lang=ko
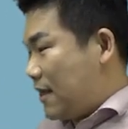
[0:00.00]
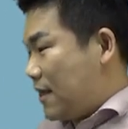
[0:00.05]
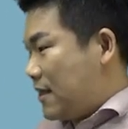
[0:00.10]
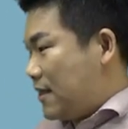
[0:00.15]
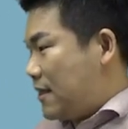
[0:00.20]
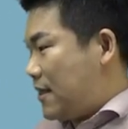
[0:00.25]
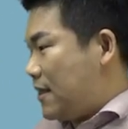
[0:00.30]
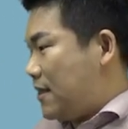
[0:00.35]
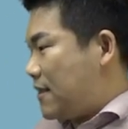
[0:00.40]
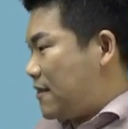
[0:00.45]

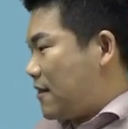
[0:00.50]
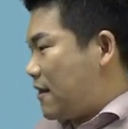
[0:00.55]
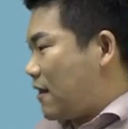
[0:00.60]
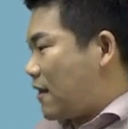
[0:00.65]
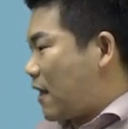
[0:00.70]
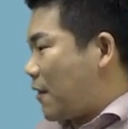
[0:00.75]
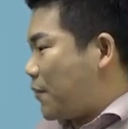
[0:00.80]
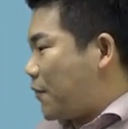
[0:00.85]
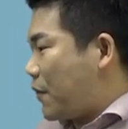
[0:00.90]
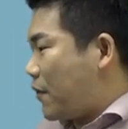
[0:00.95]
실제
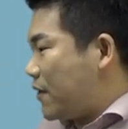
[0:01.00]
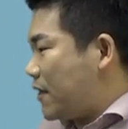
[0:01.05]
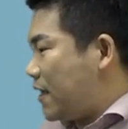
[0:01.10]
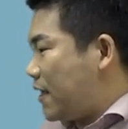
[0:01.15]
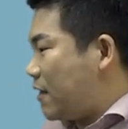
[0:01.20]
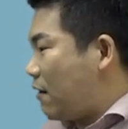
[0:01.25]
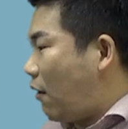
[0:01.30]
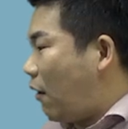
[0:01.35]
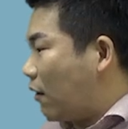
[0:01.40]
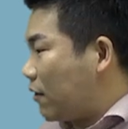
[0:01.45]

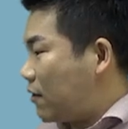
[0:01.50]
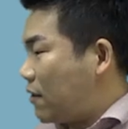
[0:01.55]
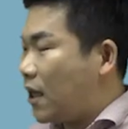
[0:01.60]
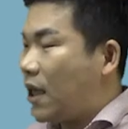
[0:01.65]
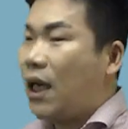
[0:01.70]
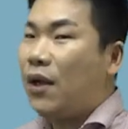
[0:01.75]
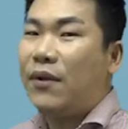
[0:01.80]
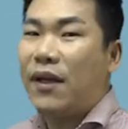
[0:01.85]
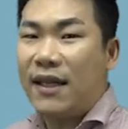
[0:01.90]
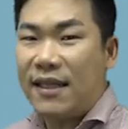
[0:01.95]
개편이
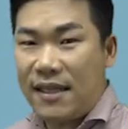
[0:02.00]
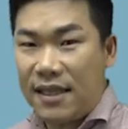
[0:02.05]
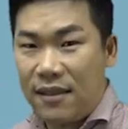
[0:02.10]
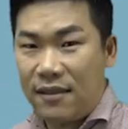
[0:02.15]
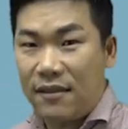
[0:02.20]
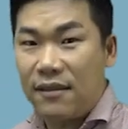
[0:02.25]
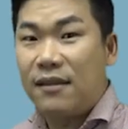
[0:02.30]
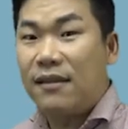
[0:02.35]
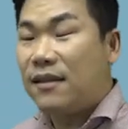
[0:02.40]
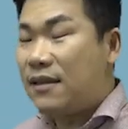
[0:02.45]
어떻게
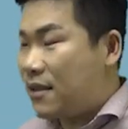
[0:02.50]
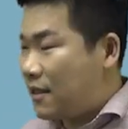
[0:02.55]
될지는